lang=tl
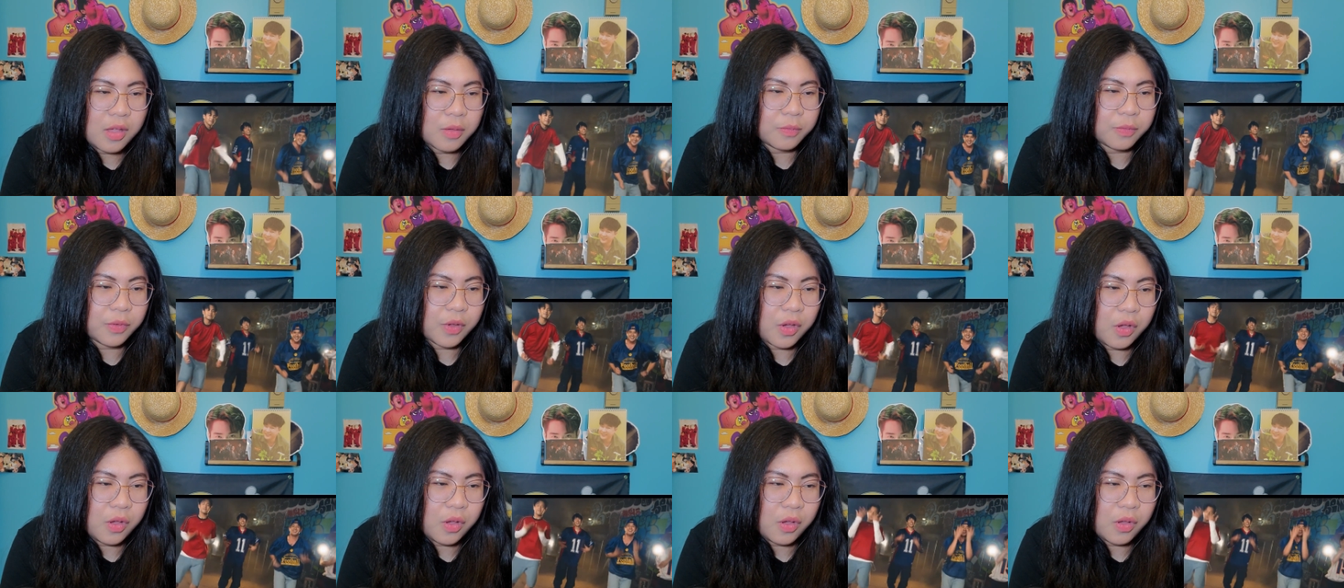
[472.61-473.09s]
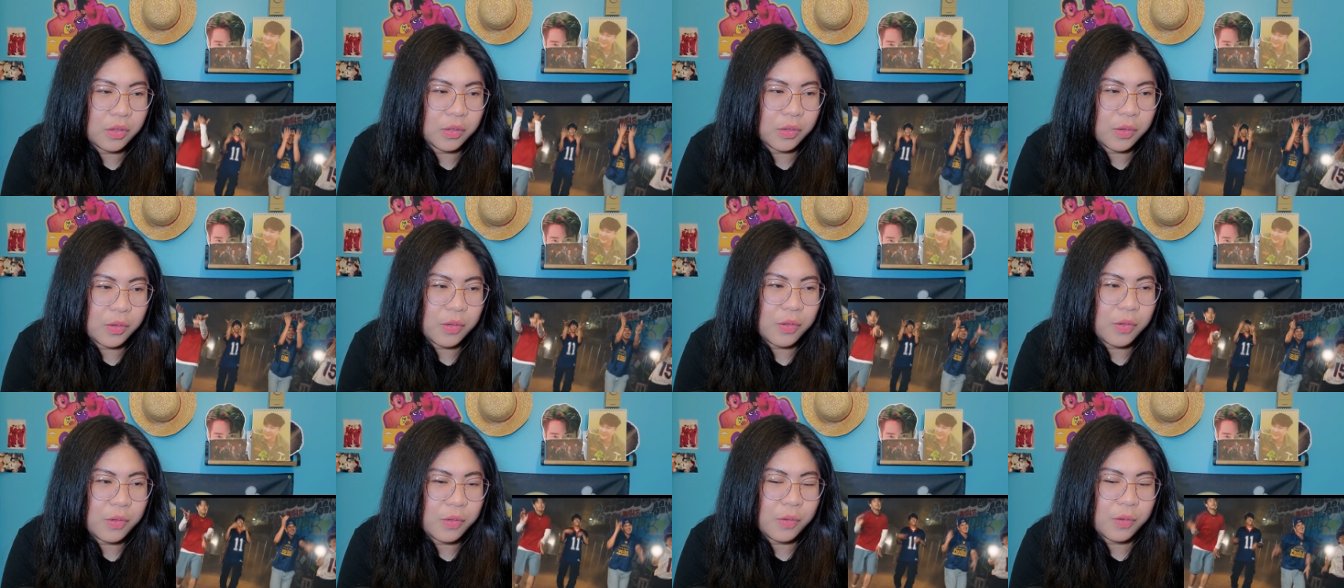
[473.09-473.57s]
For
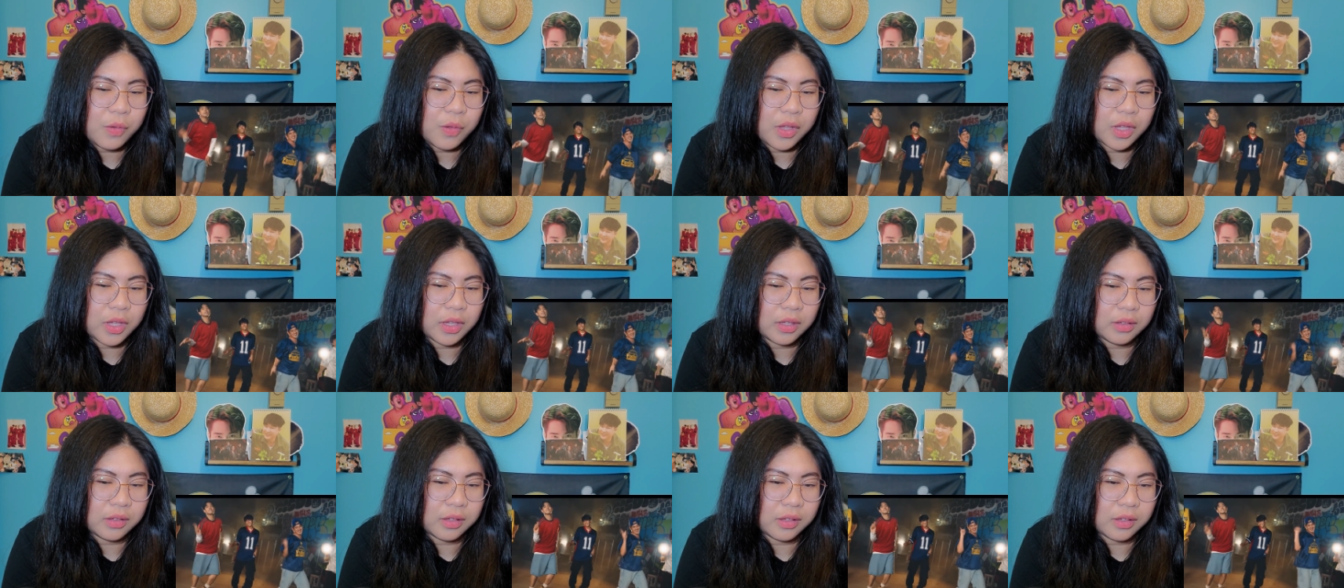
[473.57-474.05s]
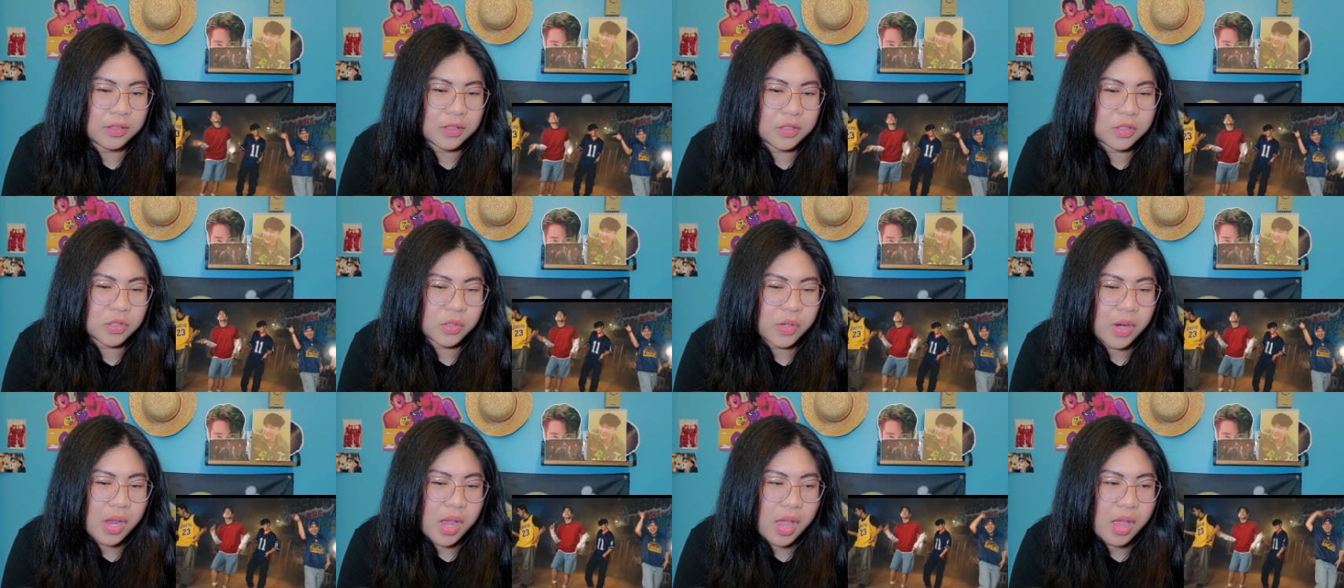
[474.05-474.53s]
you in the
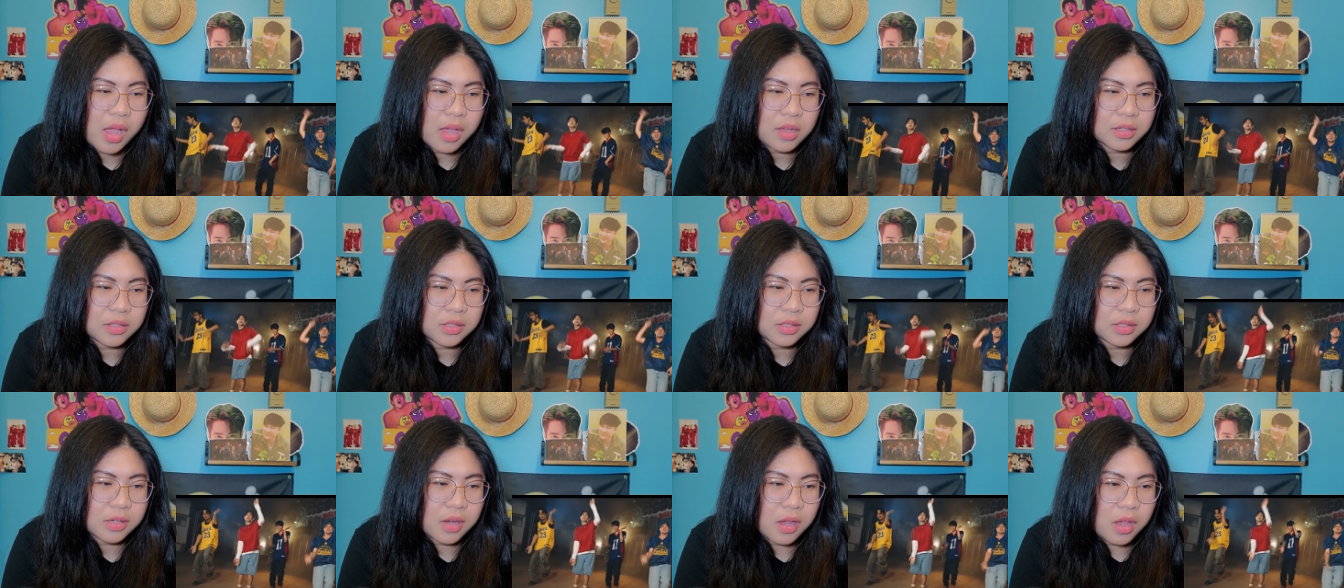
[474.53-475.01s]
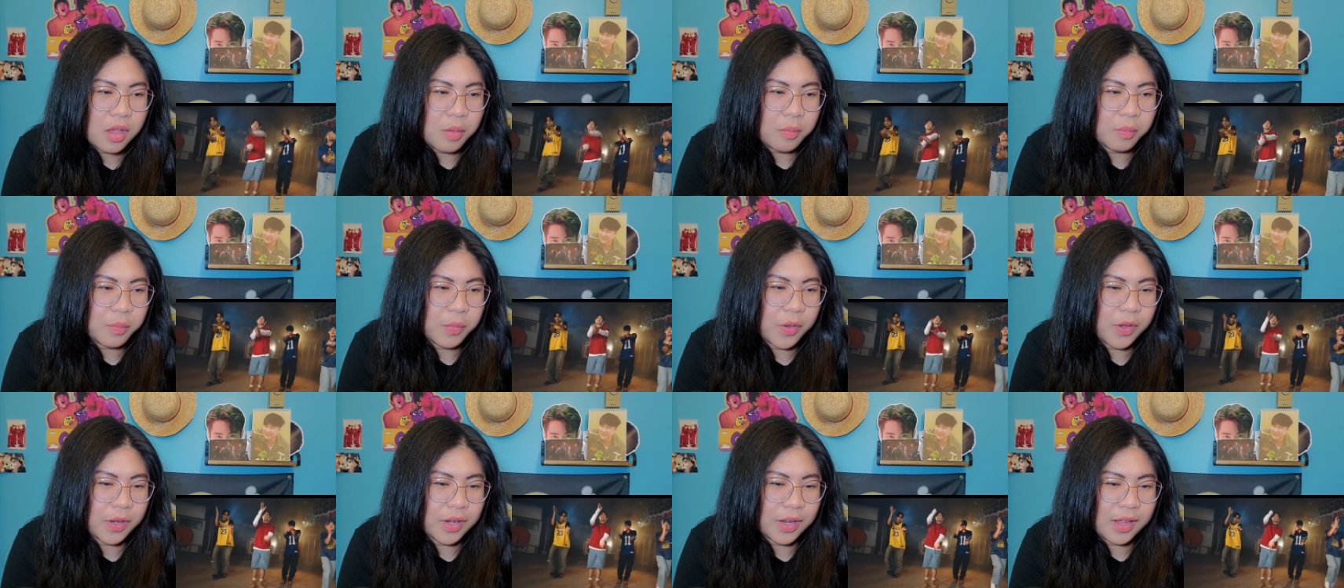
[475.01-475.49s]
trash.
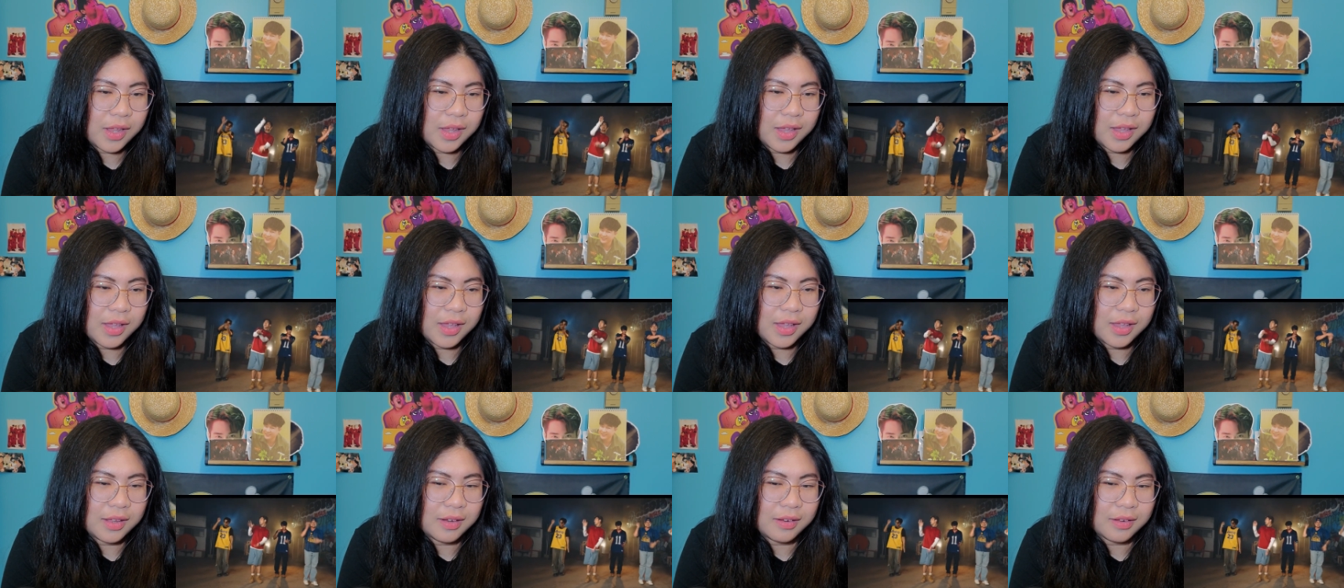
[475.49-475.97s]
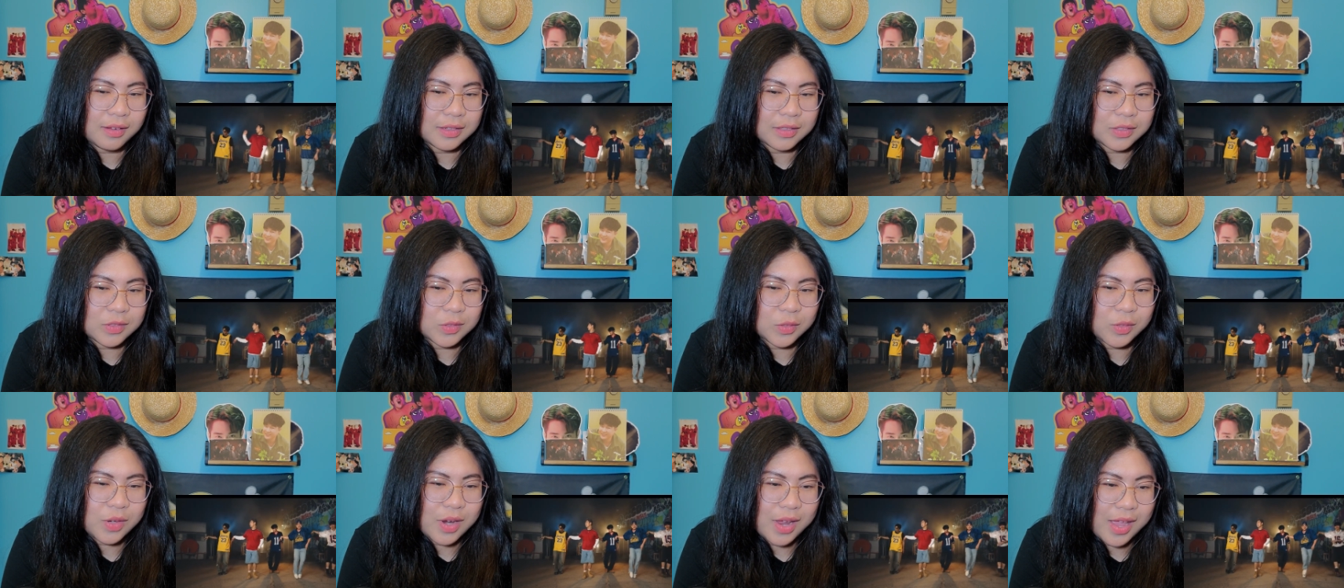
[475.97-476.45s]
Put it in the
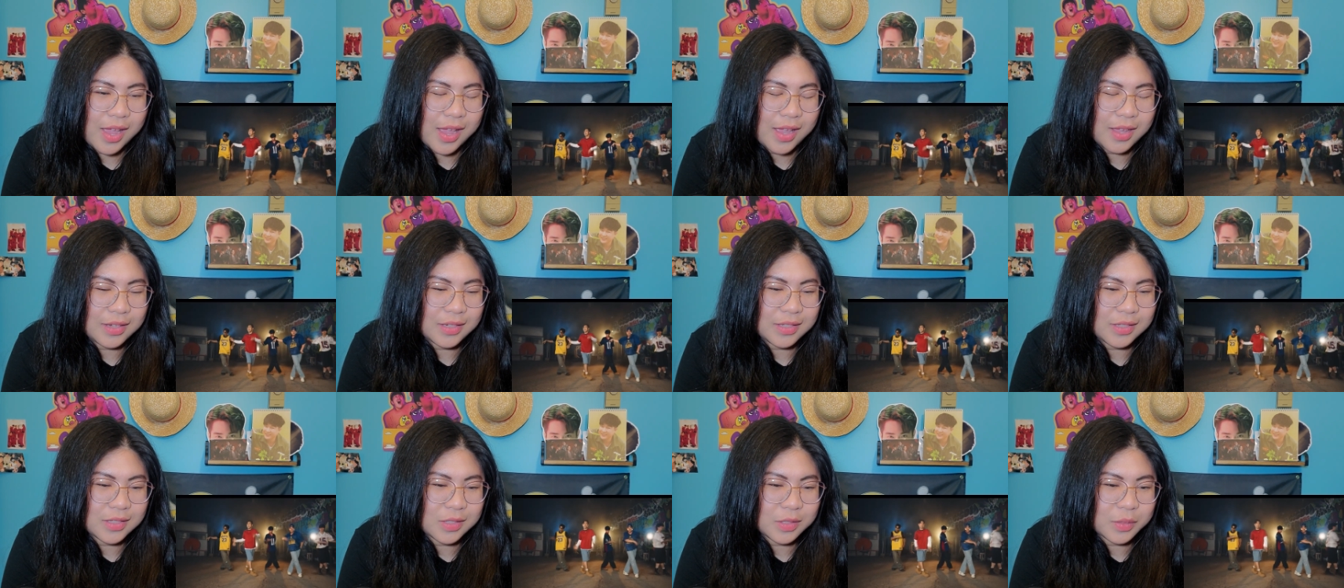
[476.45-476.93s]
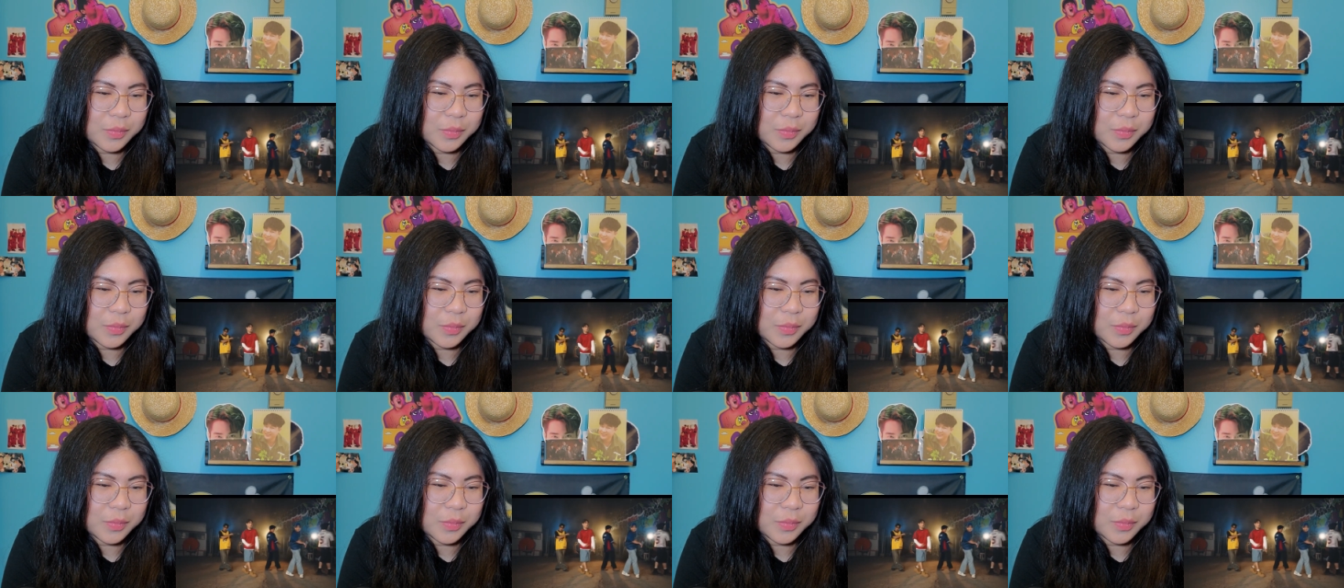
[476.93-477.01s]
trash.